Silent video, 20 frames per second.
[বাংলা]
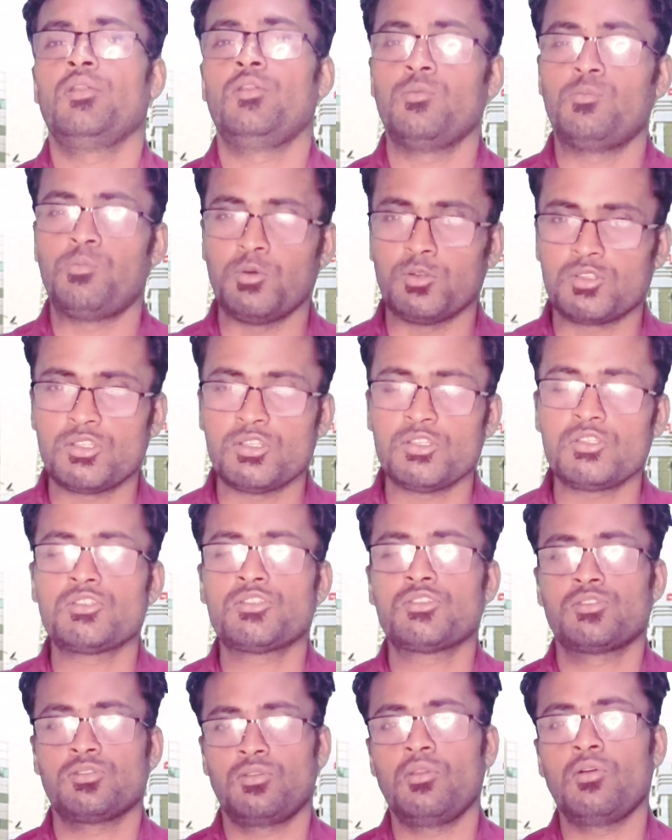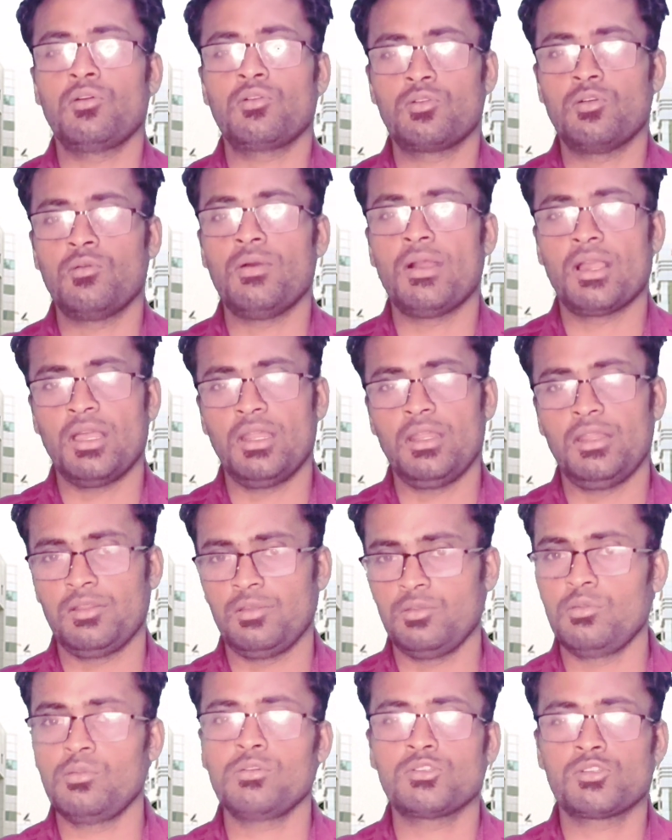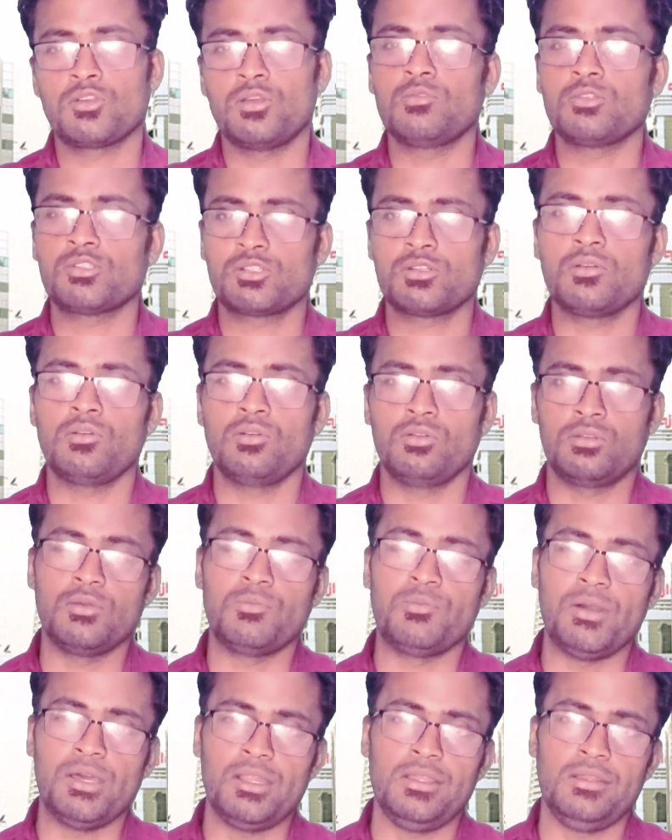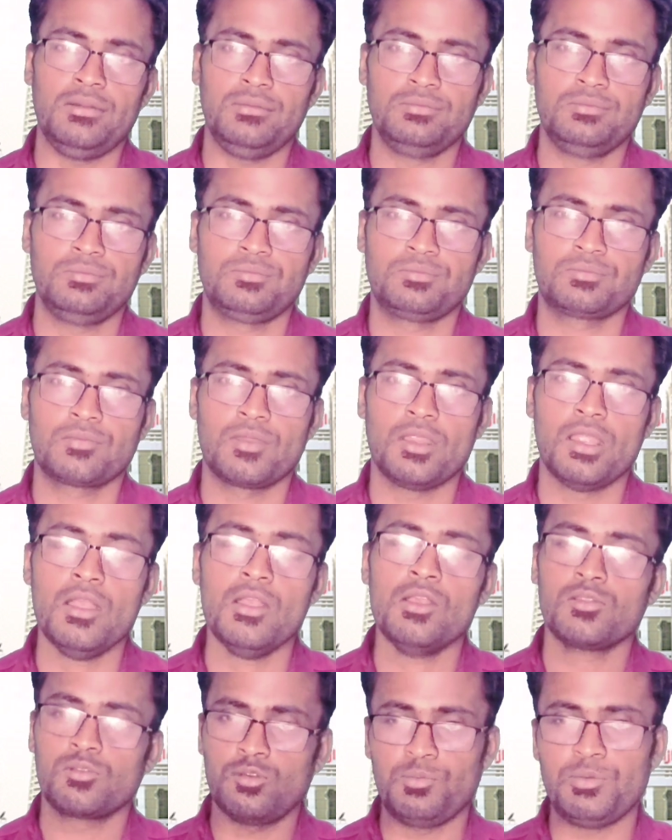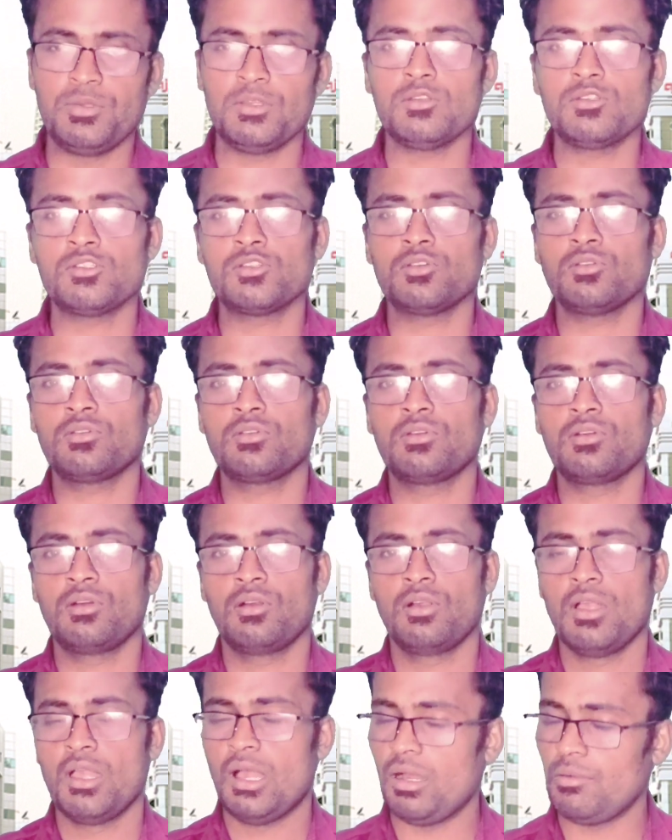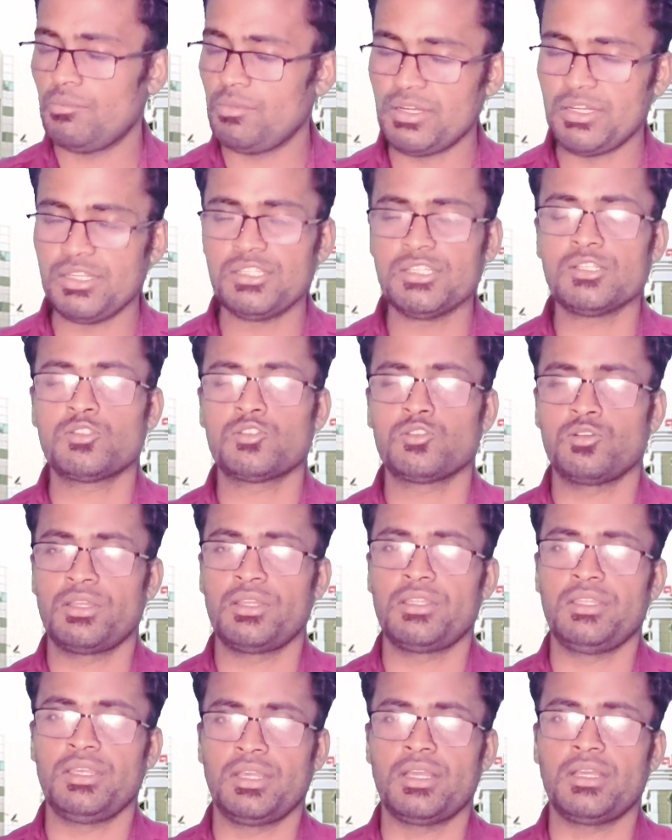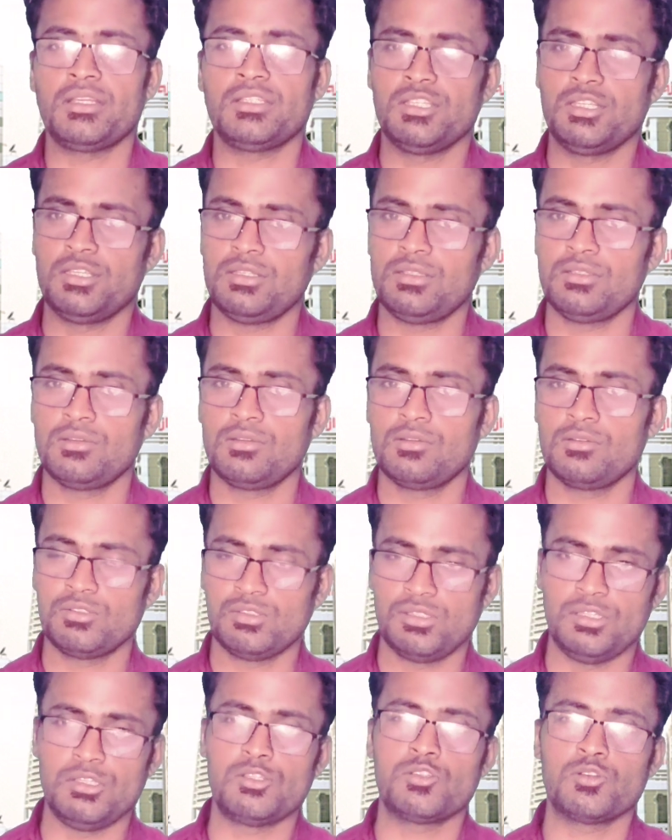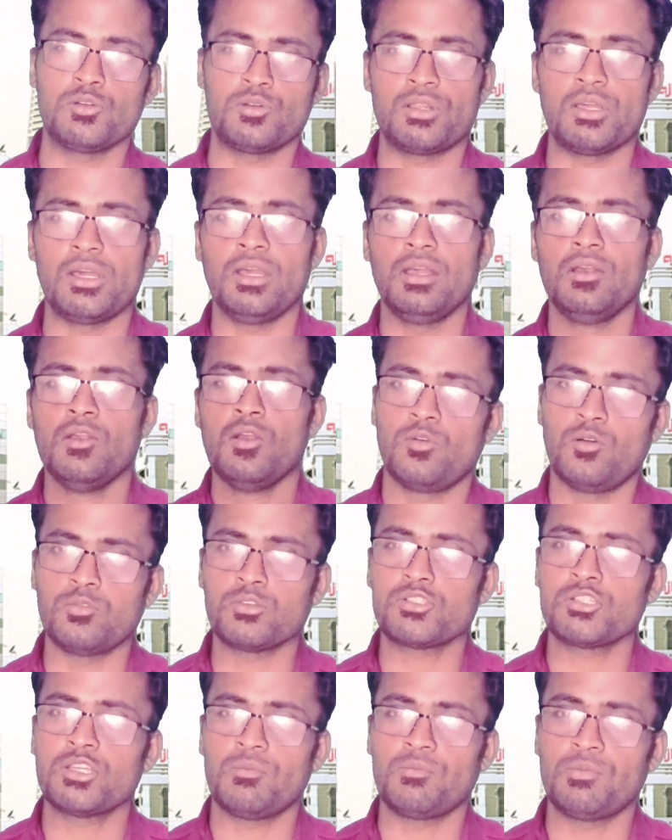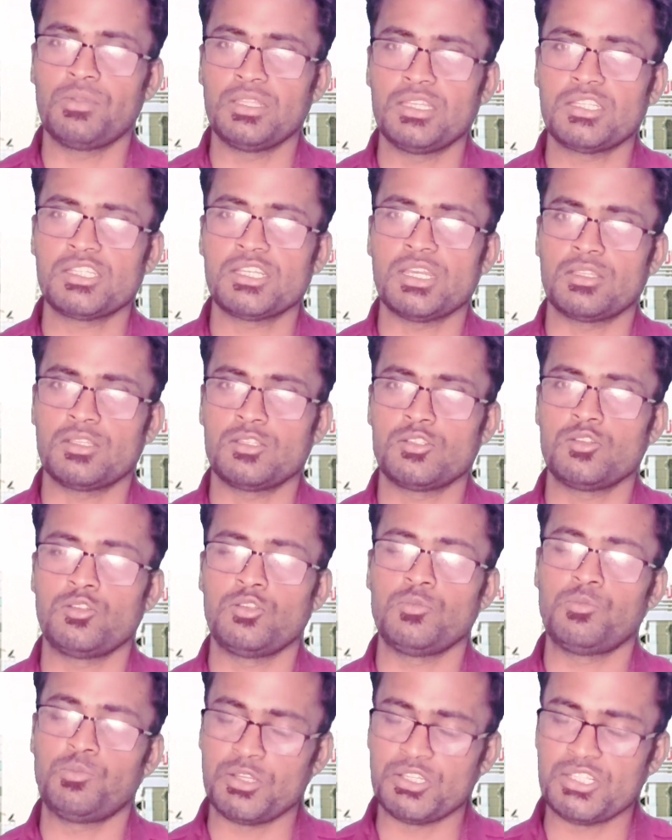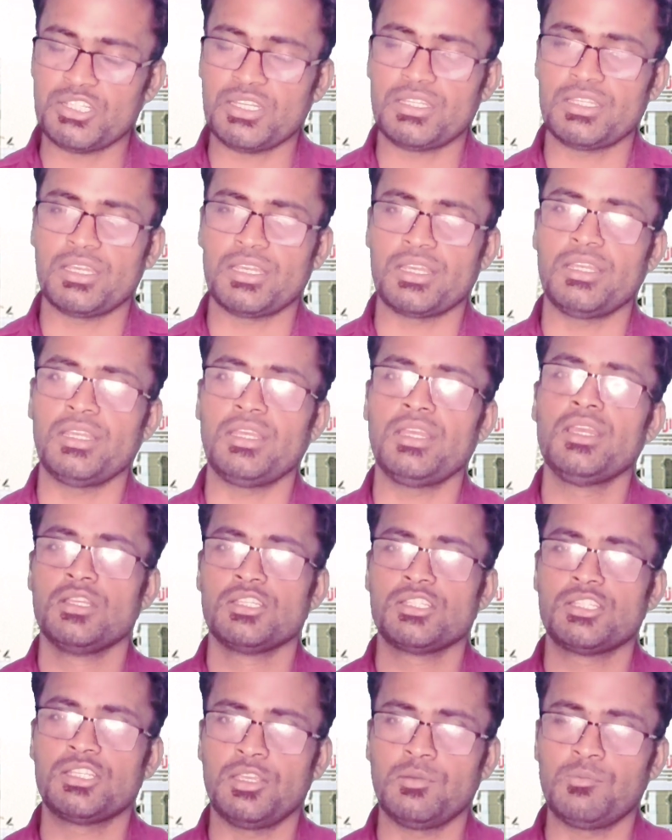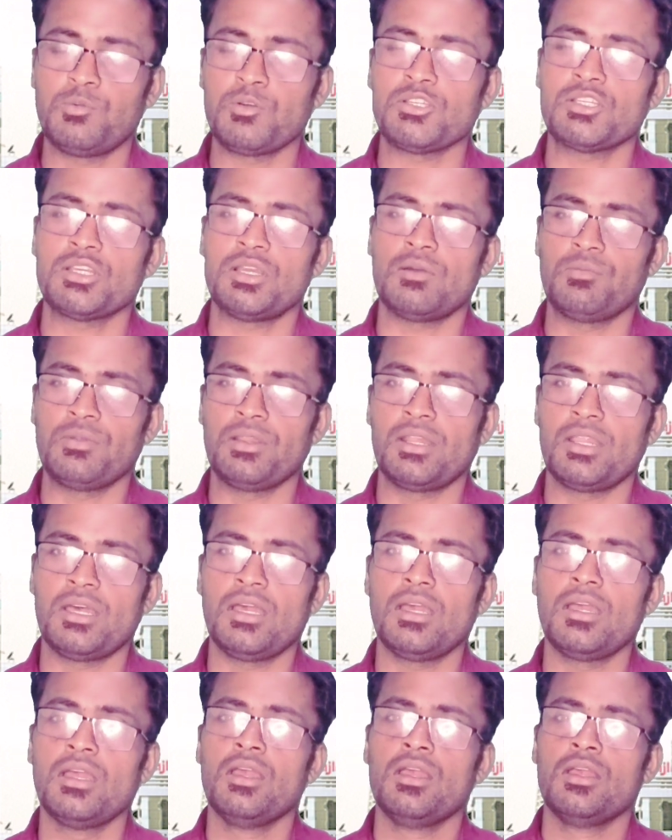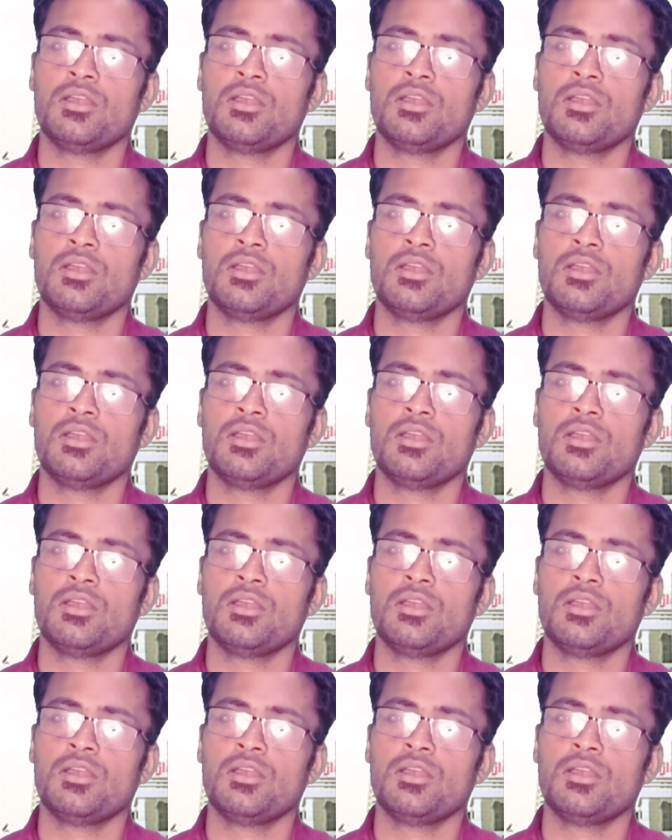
এন পঁচিশ লক্ষ বাঙালির কিন্তু সমস্যা হতে পারে তো প্রিয় দর্শক আমার নিজের চোখের দেখা যে দৃশ্যটা অবশ্যই আপনাদের সাথে যদি পয়সা থাকে সেই পয়সা আপনারা